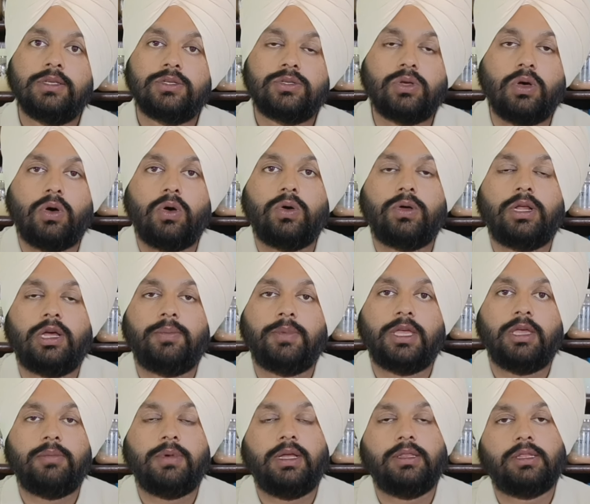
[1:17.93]
100 ग्राम
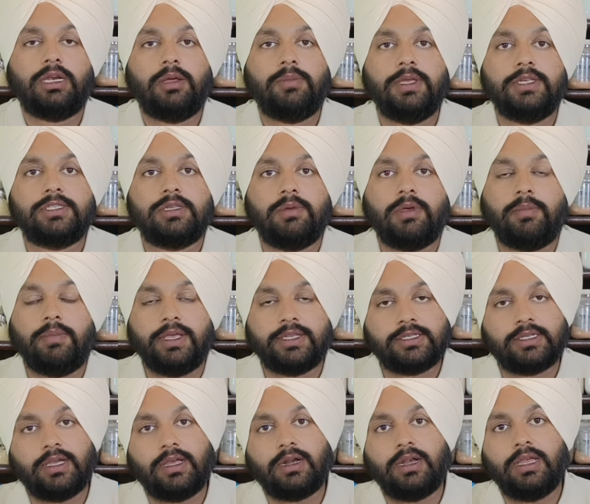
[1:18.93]
की मात्रा में इसमें मिक्स
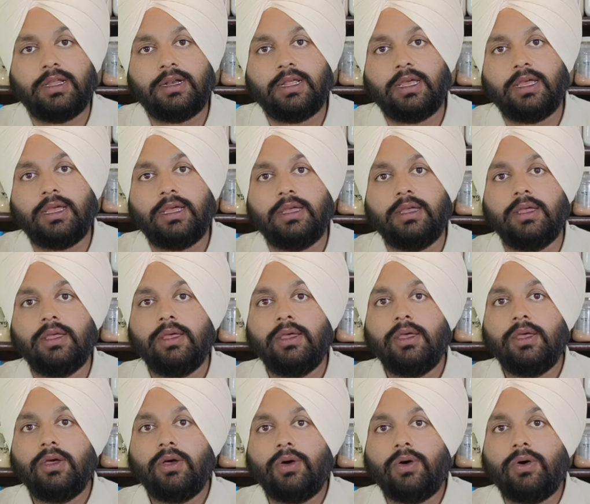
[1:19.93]
कर लेना है
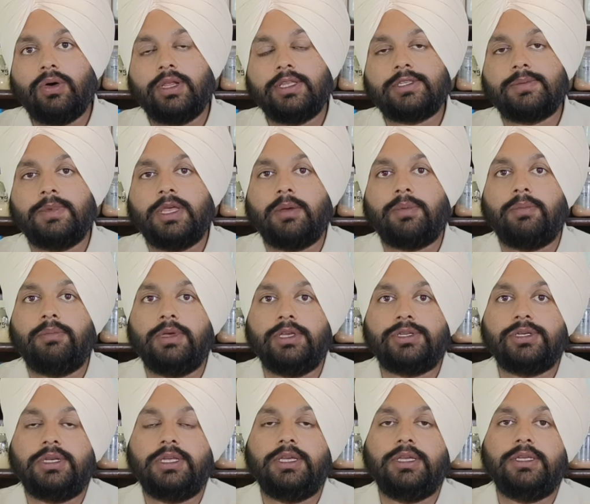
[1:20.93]
और इसमें आप
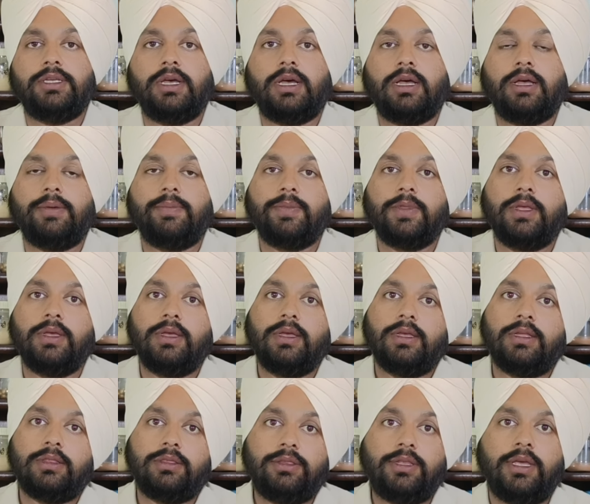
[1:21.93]
मिश्री या
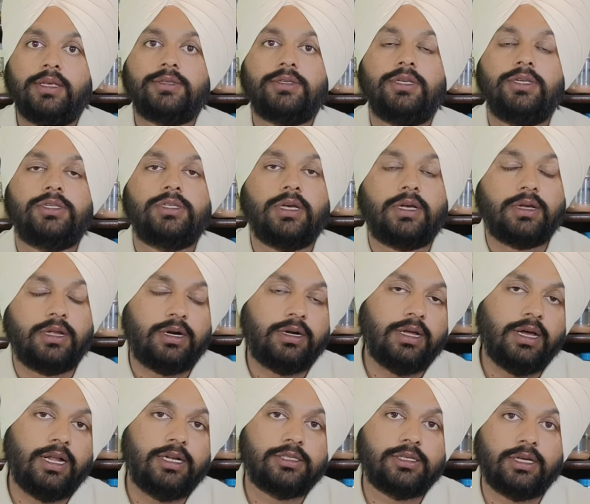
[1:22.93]
देसी शक्कर
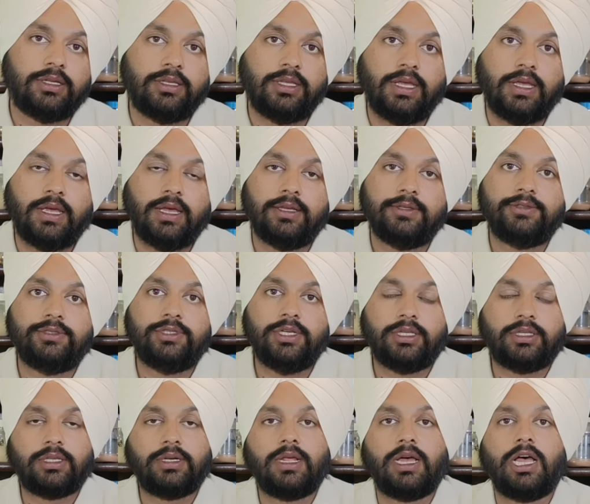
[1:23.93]
डाल सकते हैं
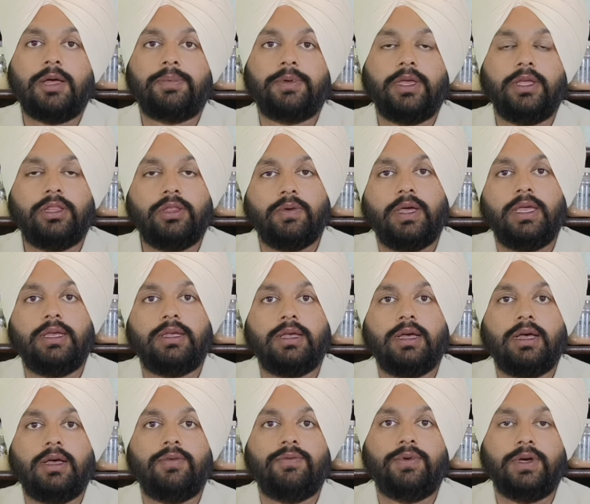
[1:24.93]
जितना आपकी दवाई
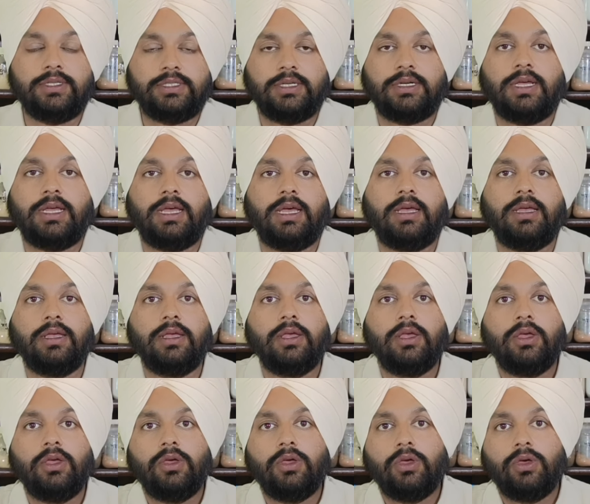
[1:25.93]
का वजन है
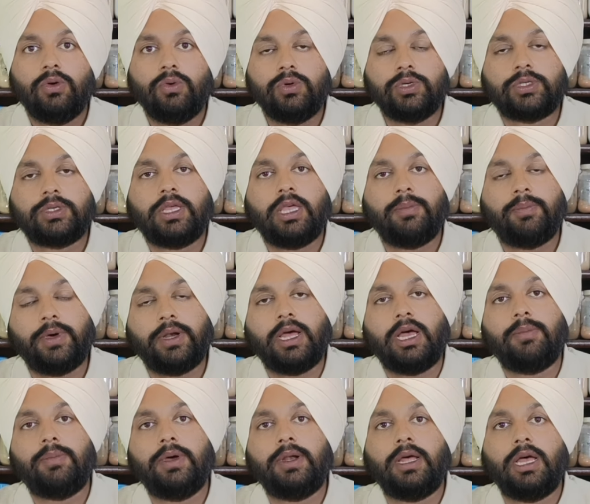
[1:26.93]
उसके
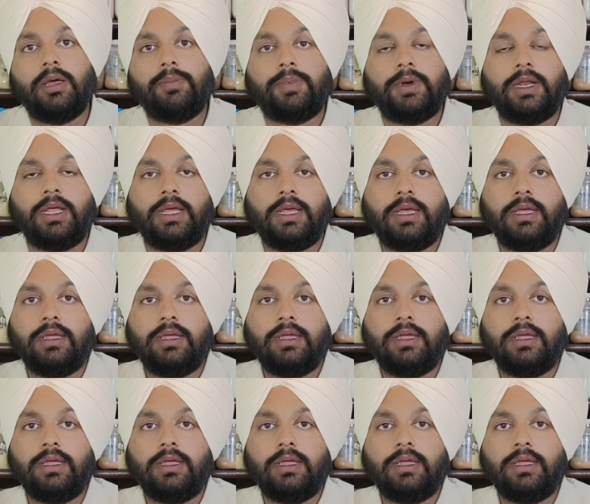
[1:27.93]
बराबर आपने